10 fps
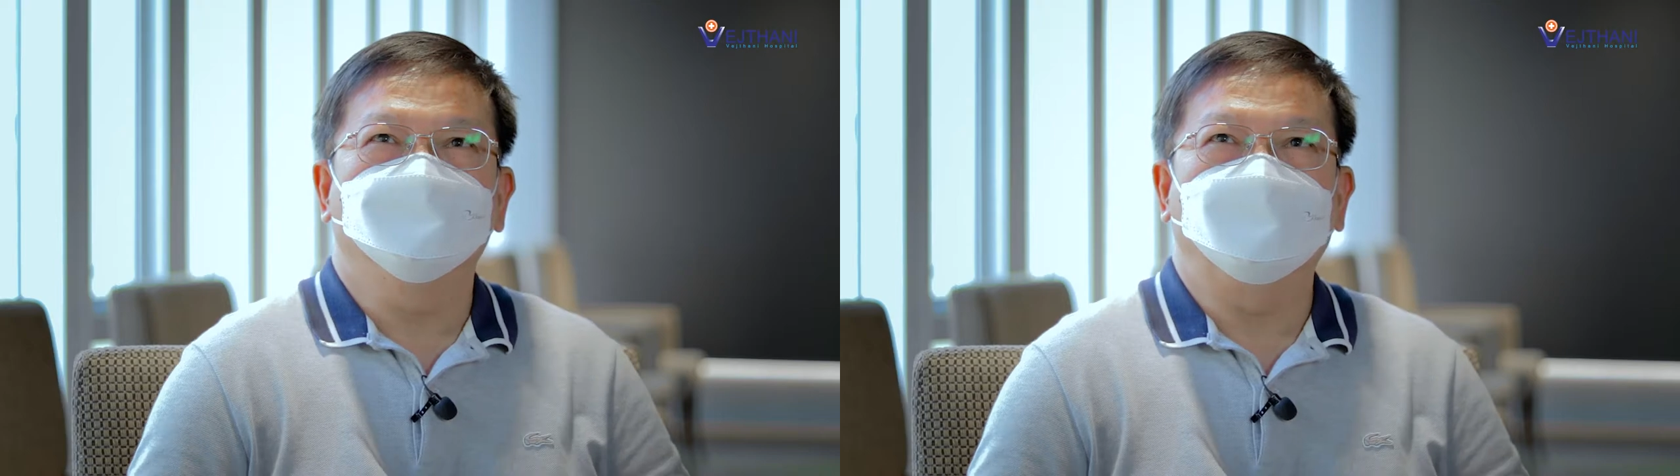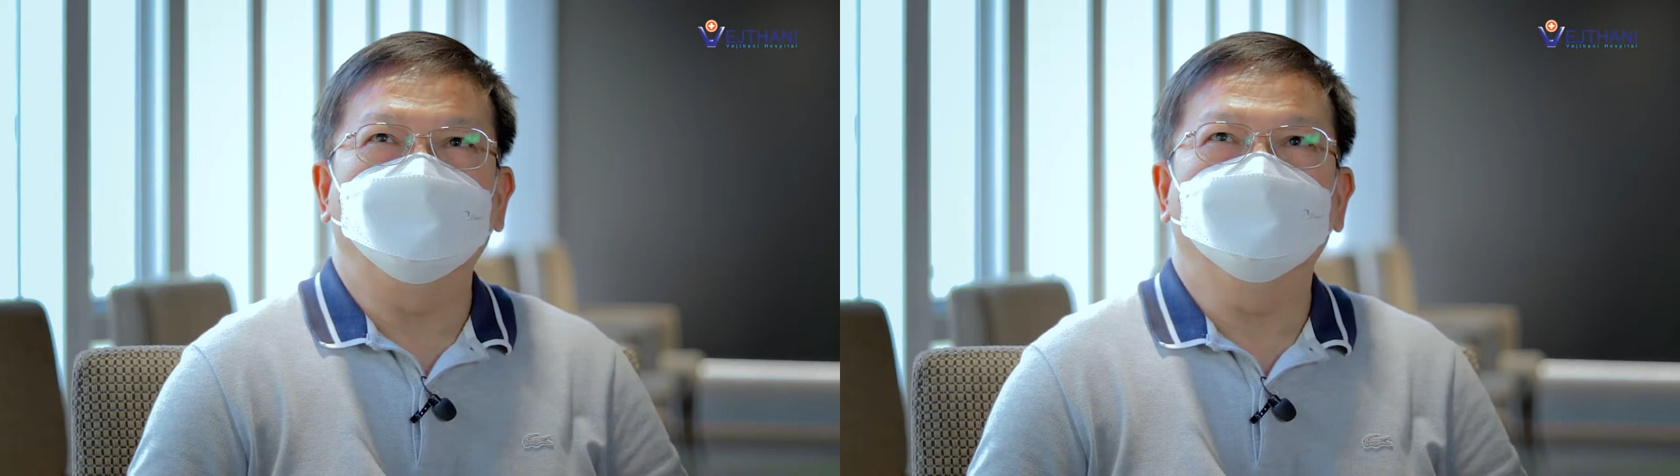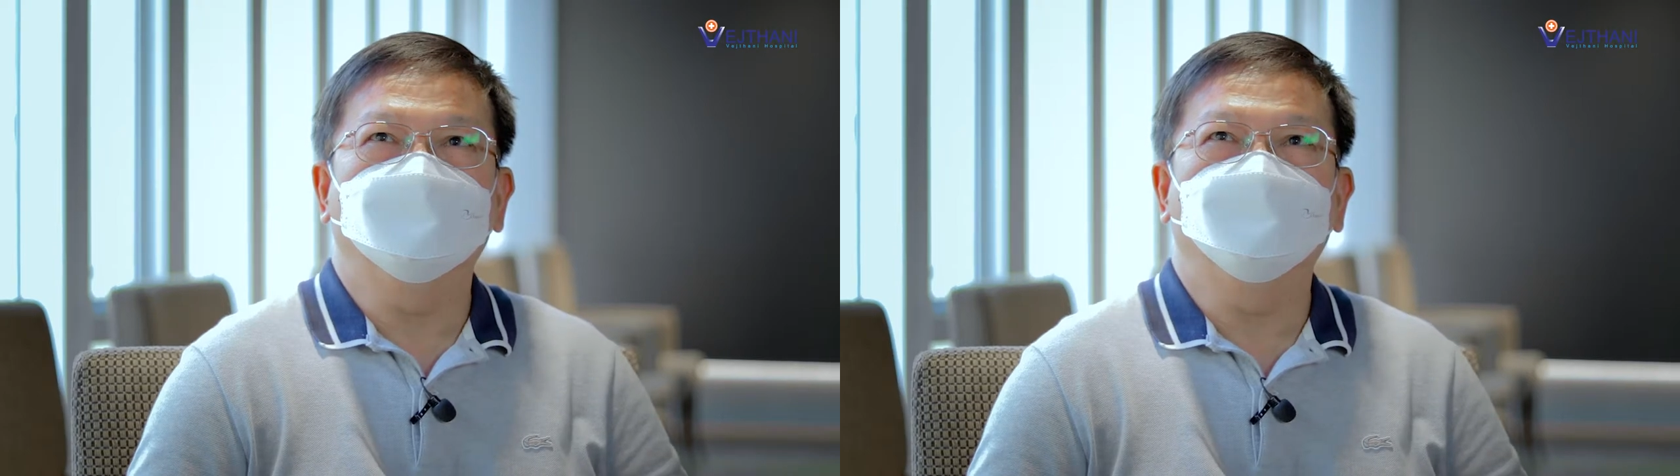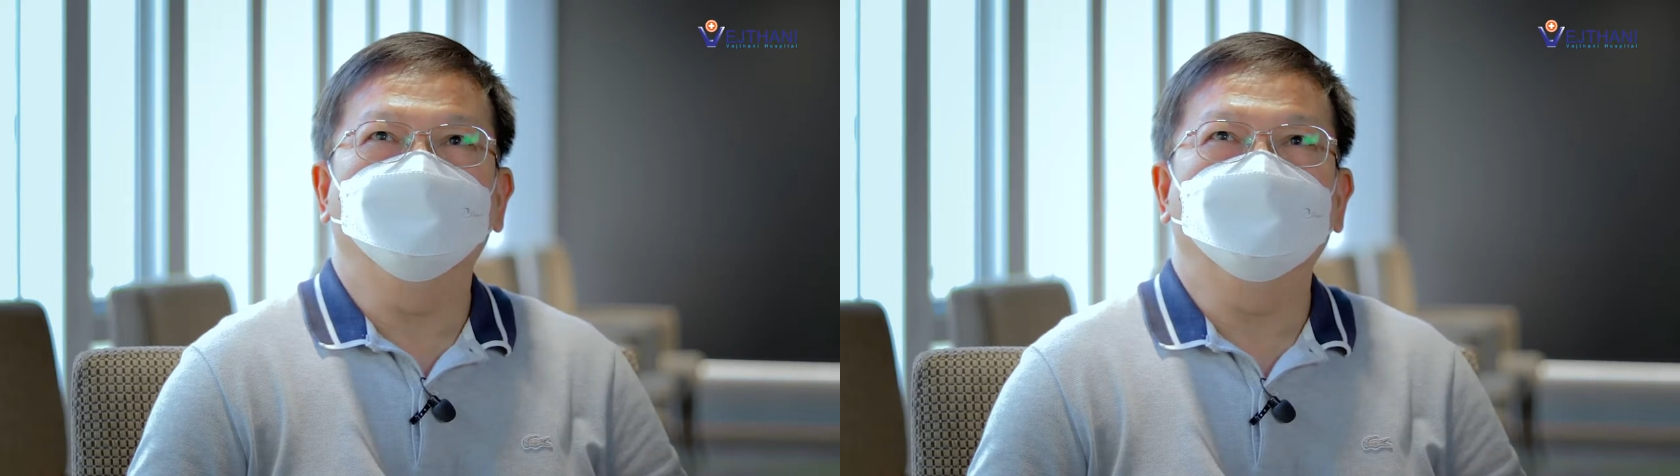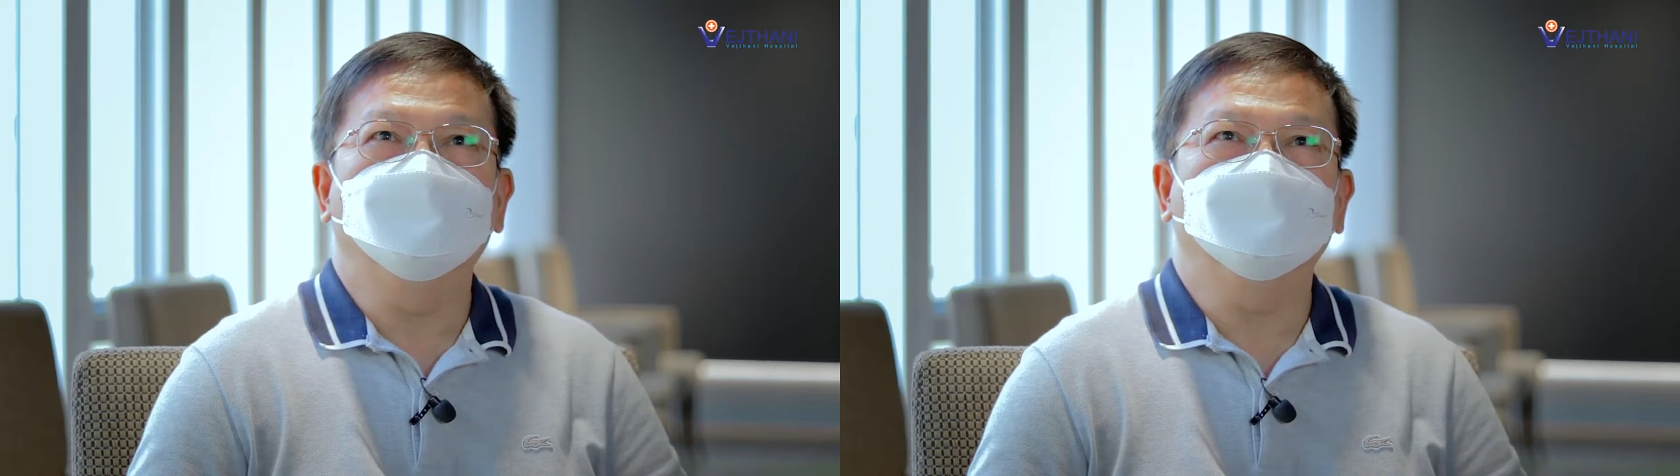วันหนึ่งก็เป็น
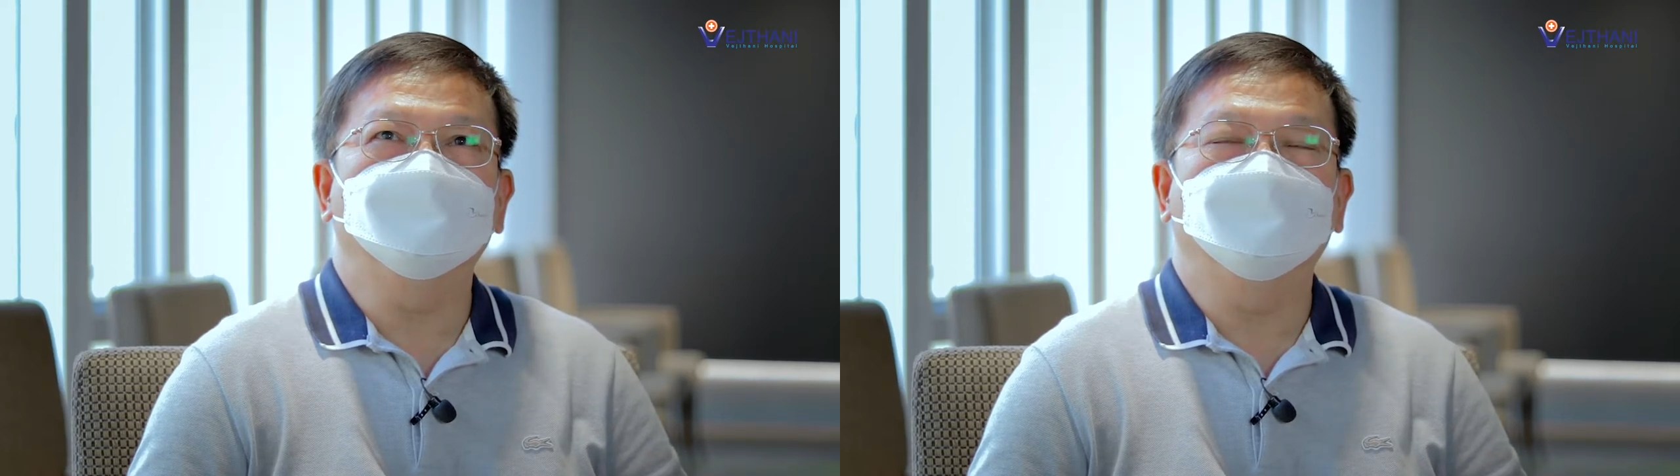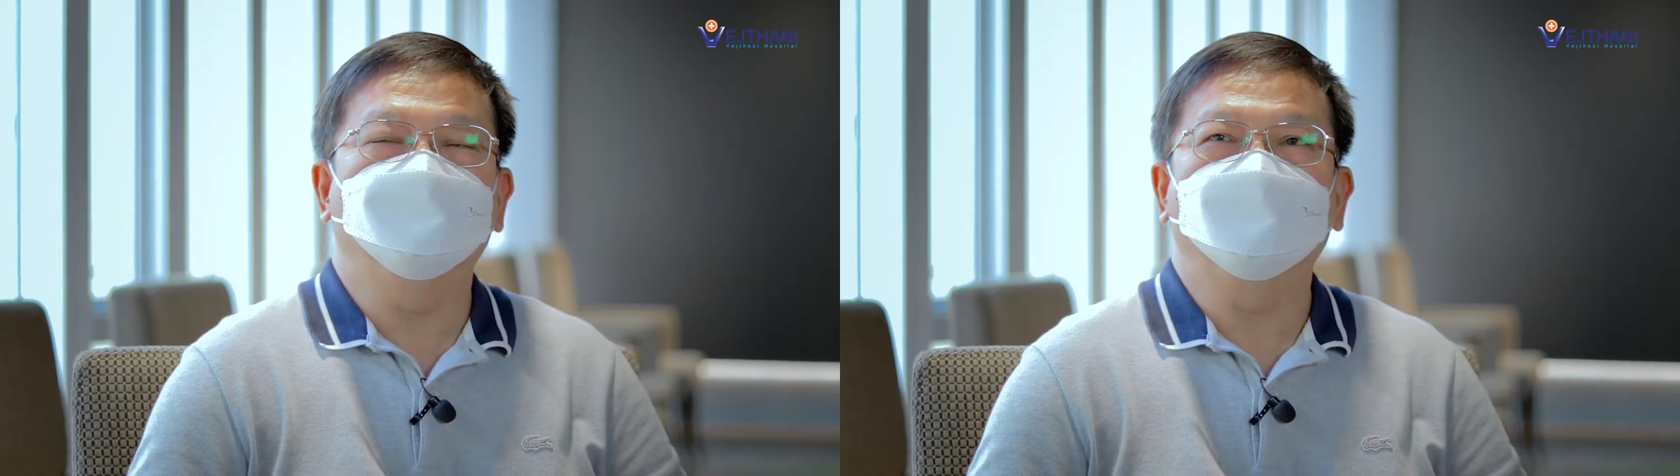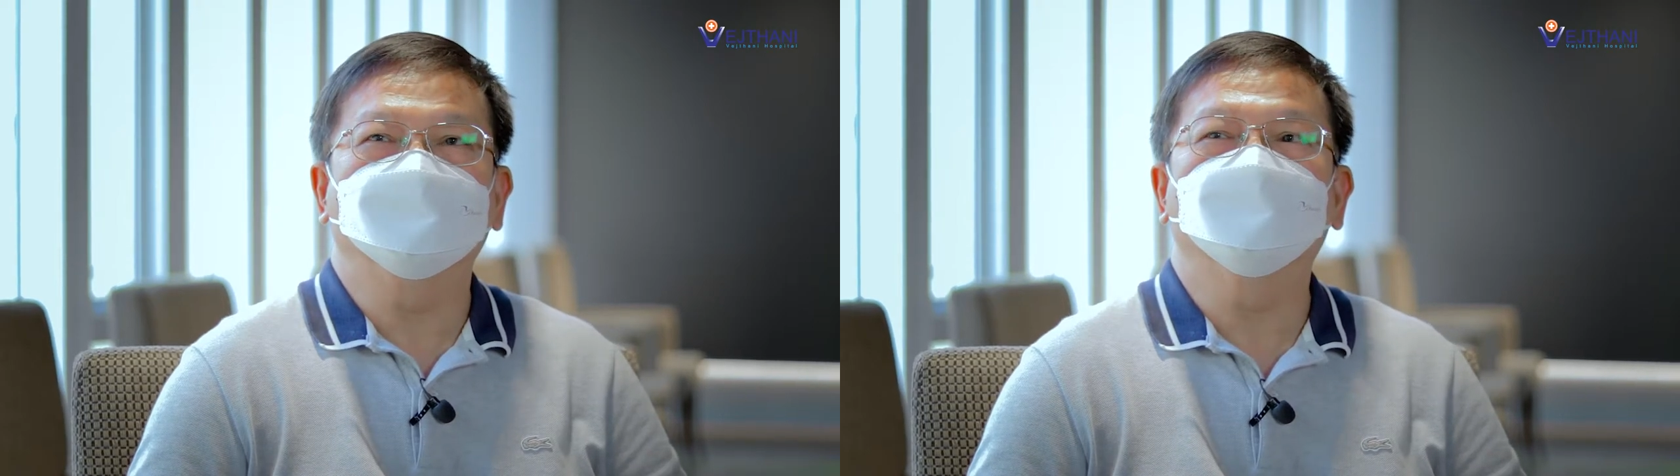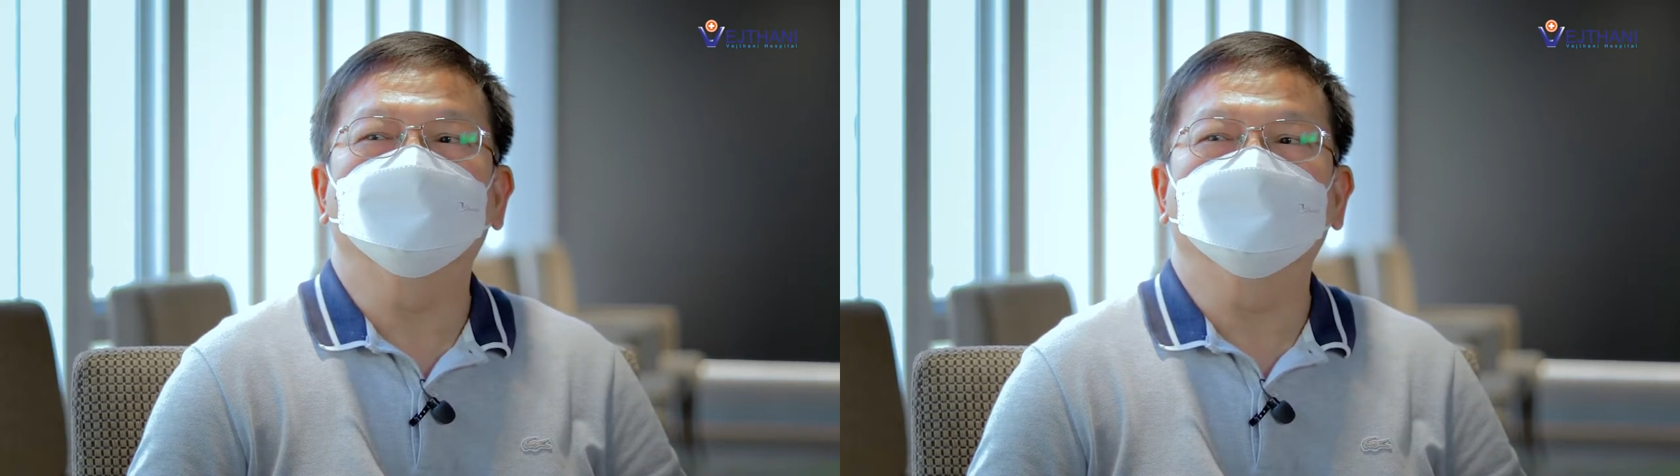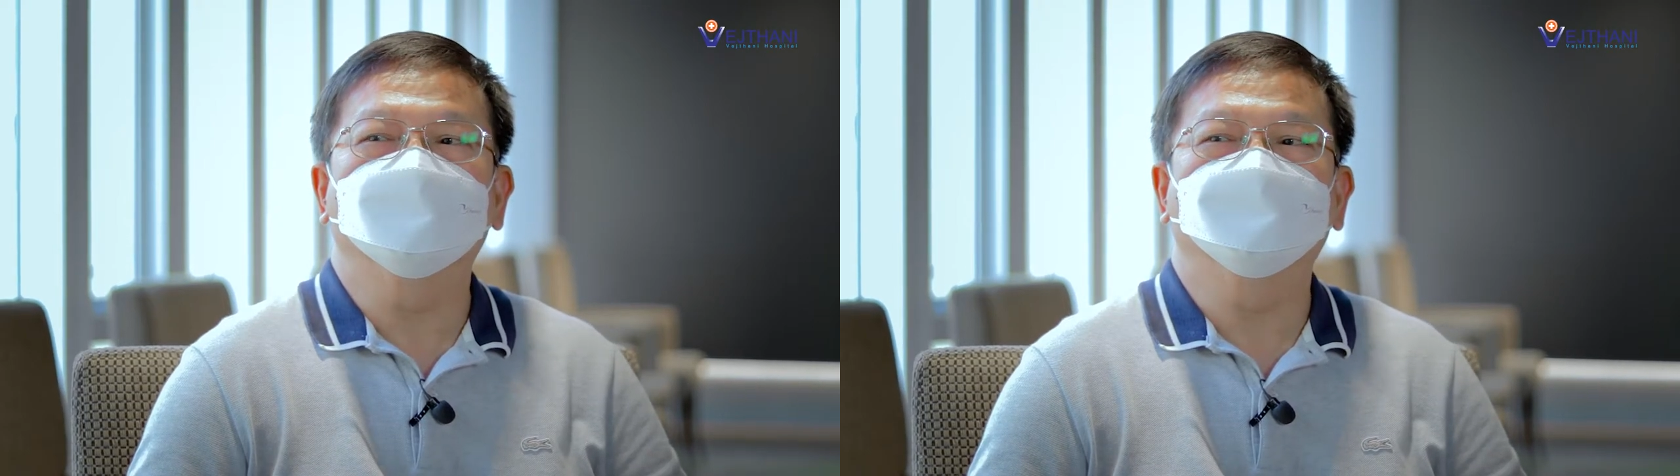เวลา7ดชั่วโม
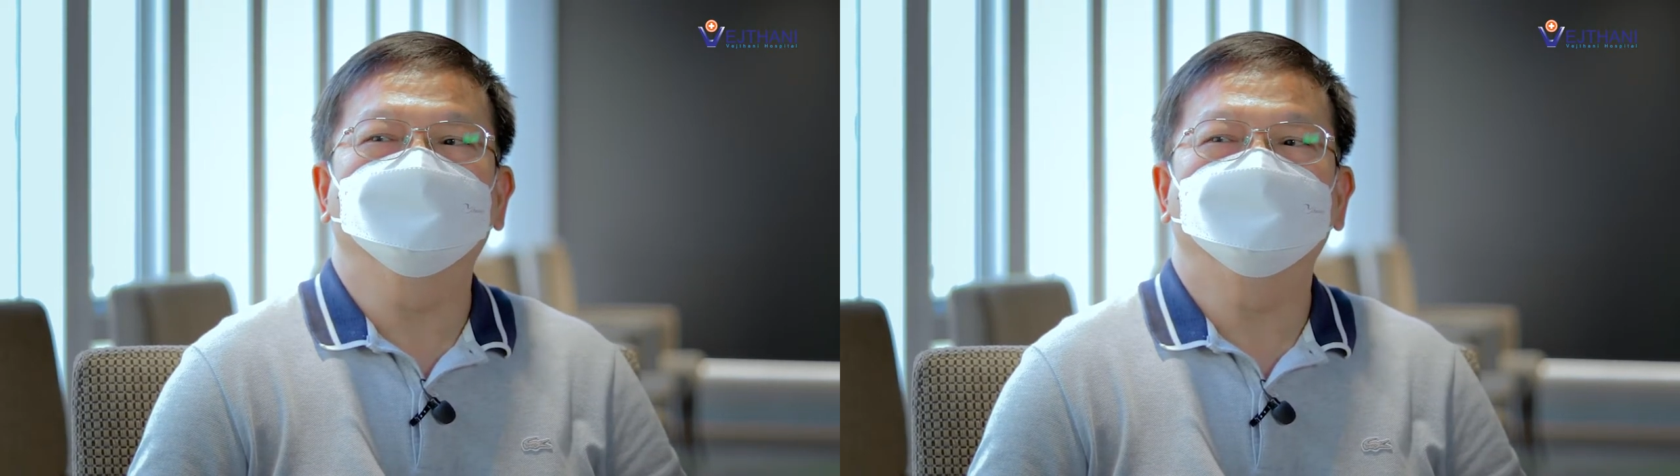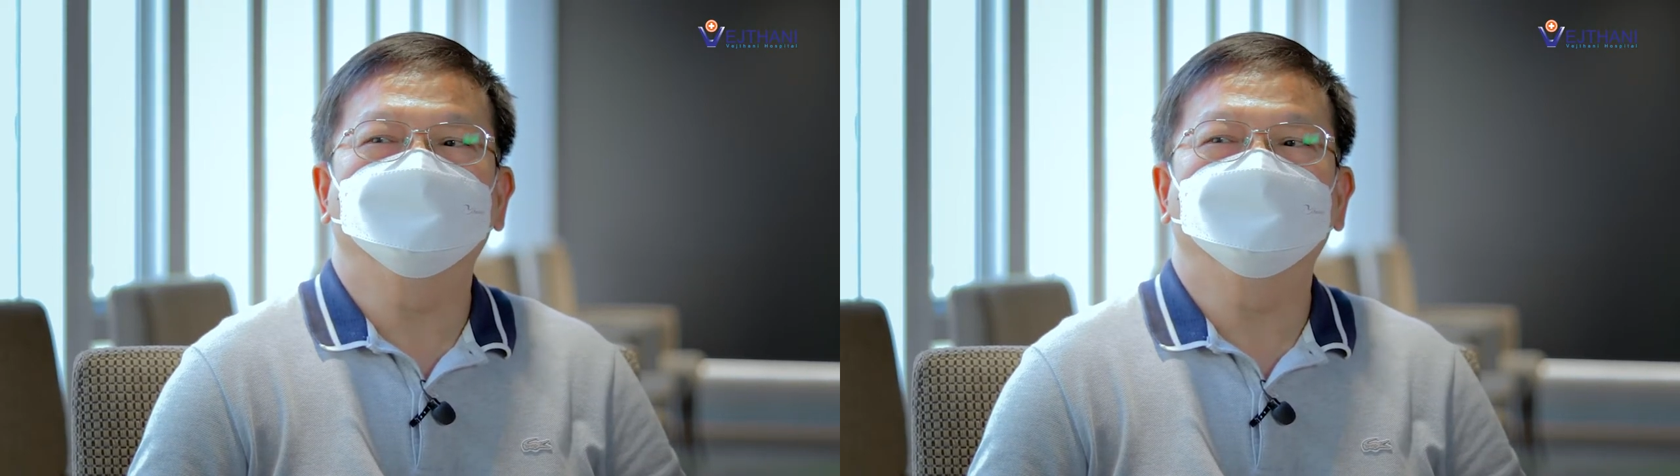งครับ